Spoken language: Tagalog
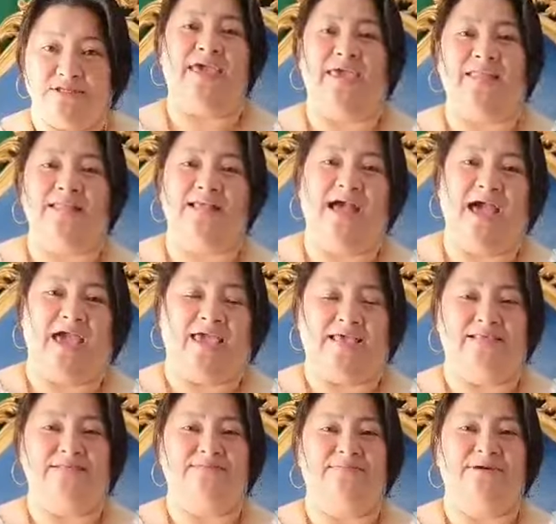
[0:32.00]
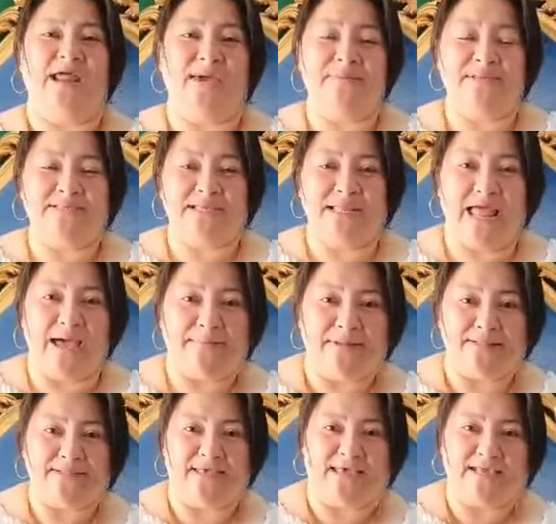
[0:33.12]
ayan guys, maraming salamat
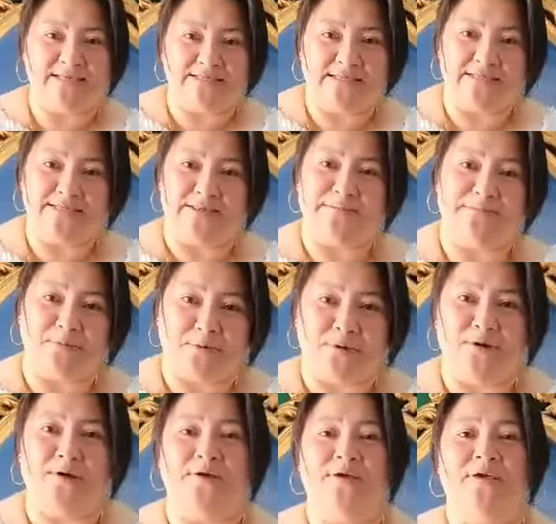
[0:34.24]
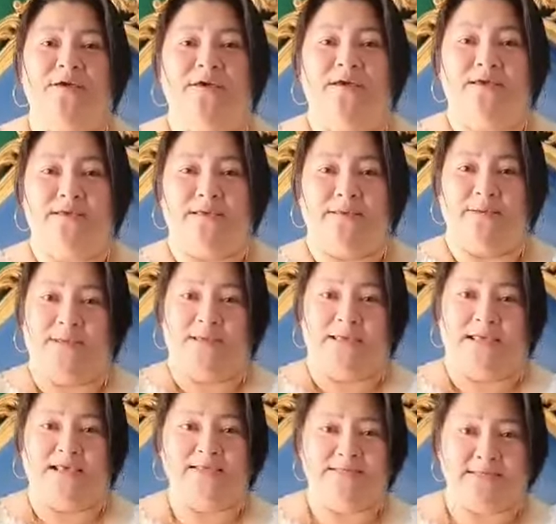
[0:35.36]
sa STC po.
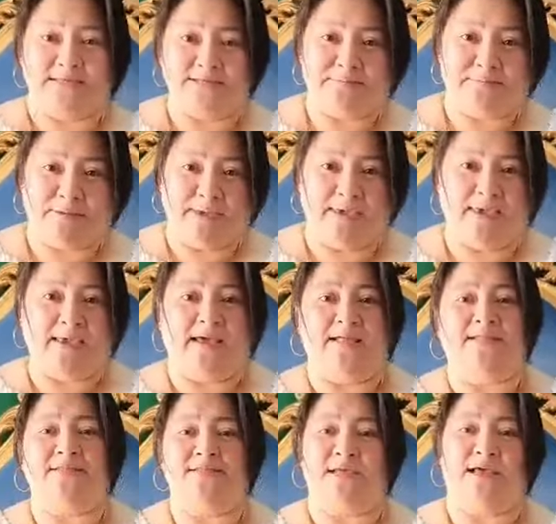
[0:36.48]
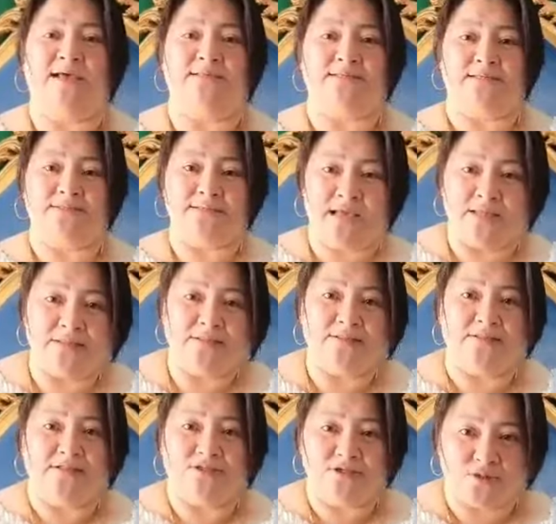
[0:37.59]
Yahoo! STC Pay at saka sa
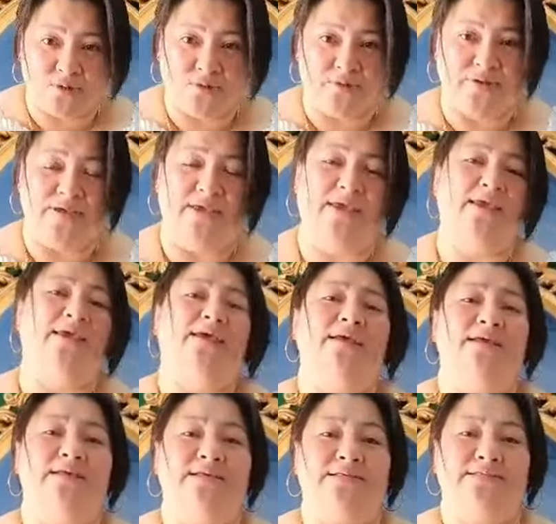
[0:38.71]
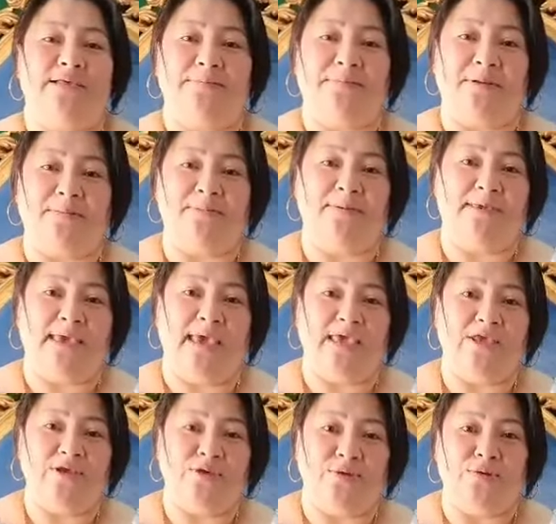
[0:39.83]
Sun Story sa pagbibigay
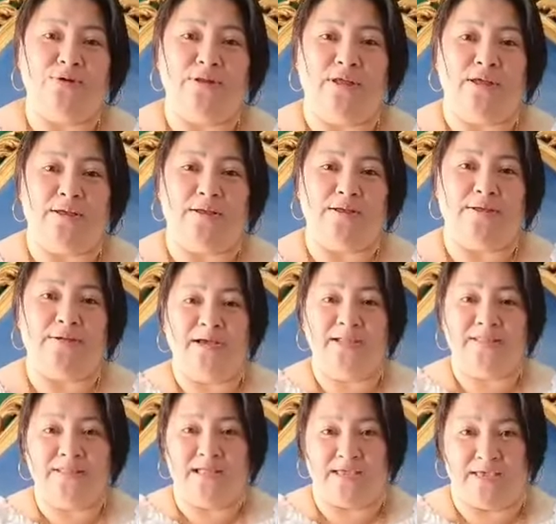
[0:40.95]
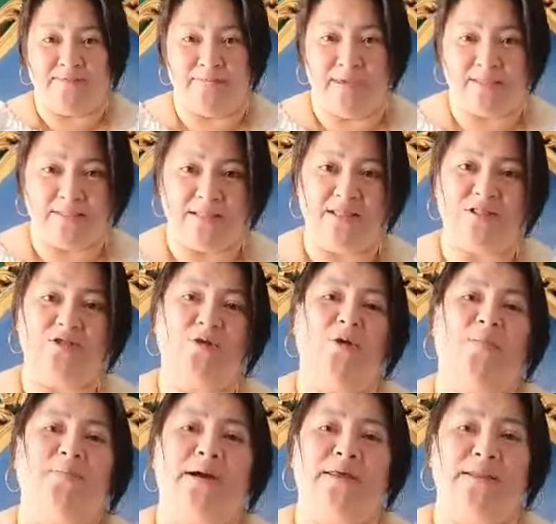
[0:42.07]
niyo ng magandang event na to
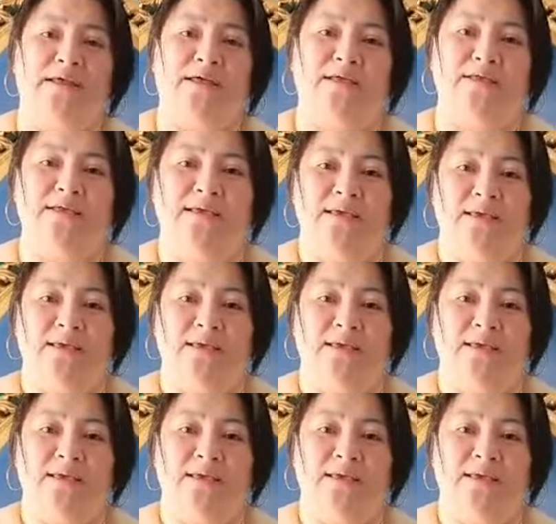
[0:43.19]
para